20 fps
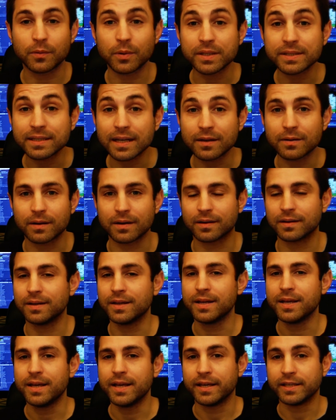quoi ça, quoi
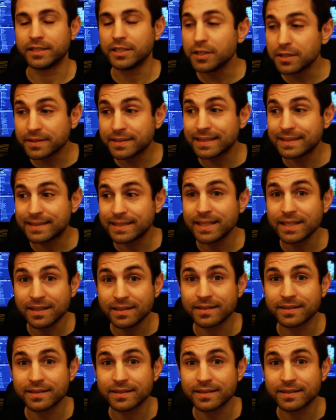Il dit, aussi,